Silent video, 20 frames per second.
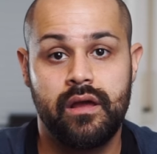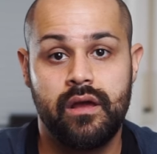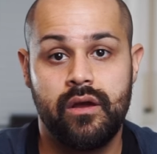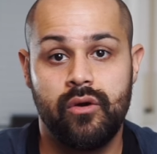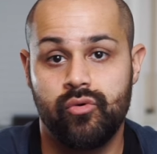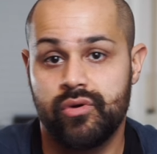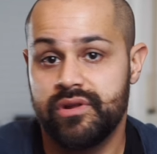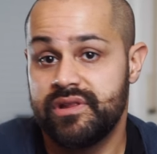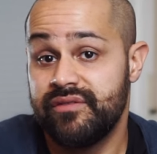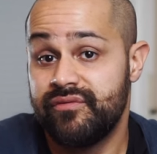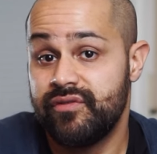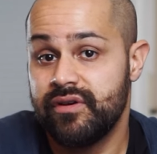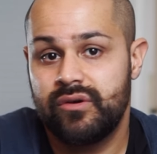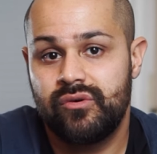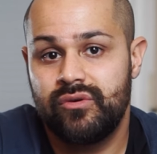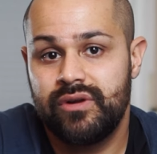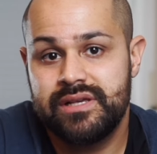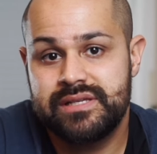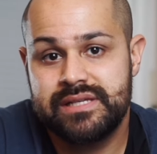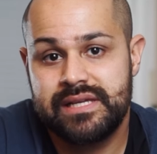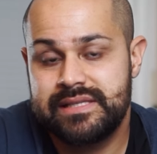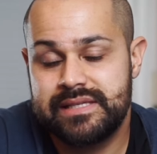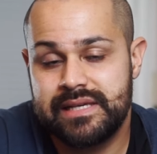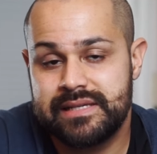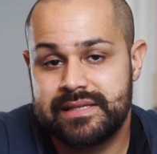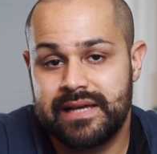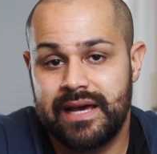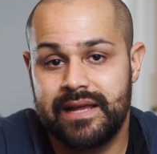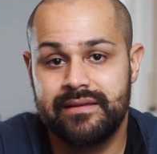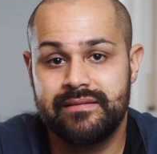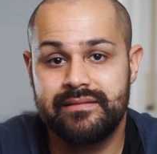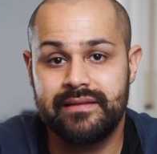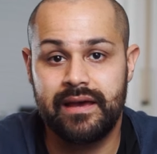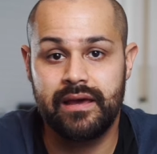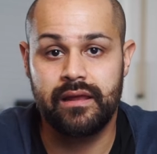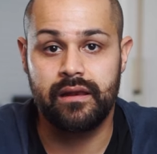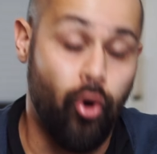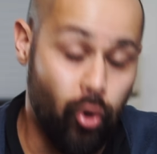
Oder die Wirkung, die setzt erst gar nicht ein.